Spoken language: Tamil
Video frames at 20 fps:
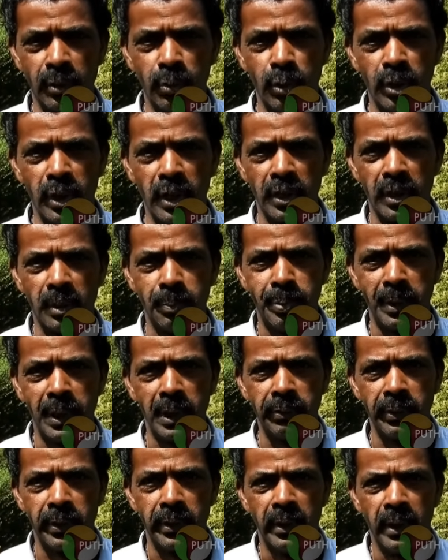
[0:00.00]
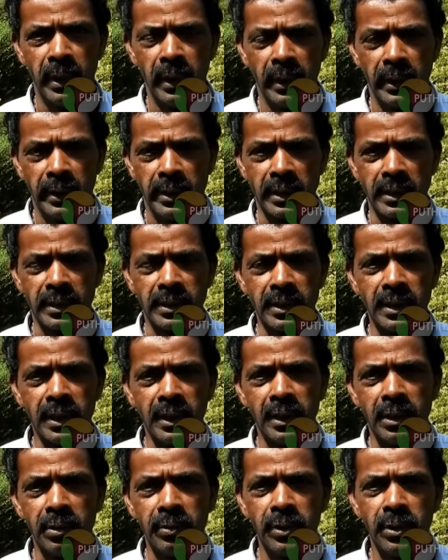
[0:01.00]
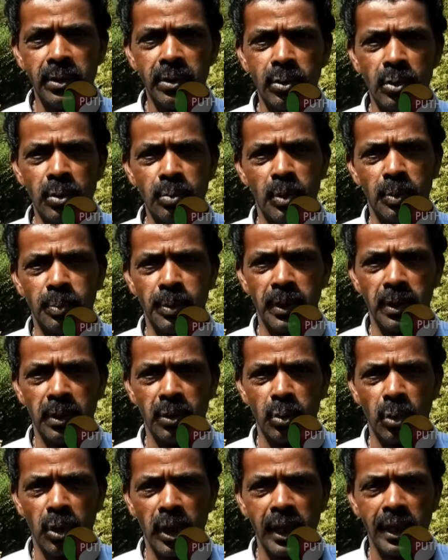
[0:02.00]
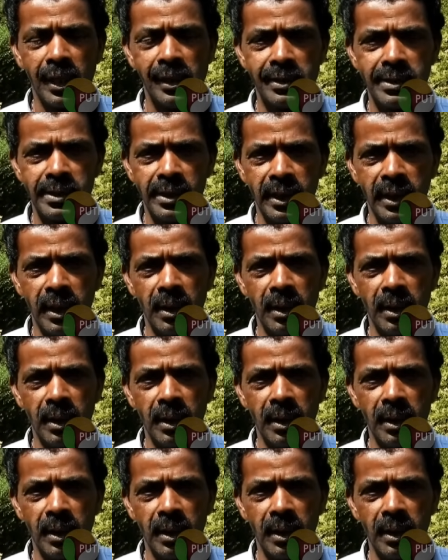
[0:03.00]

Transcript: இருக்கக்கூடிய அந்த பிளவு கிட்டத்தட்ட இருபது டு முப்பது குகைகள்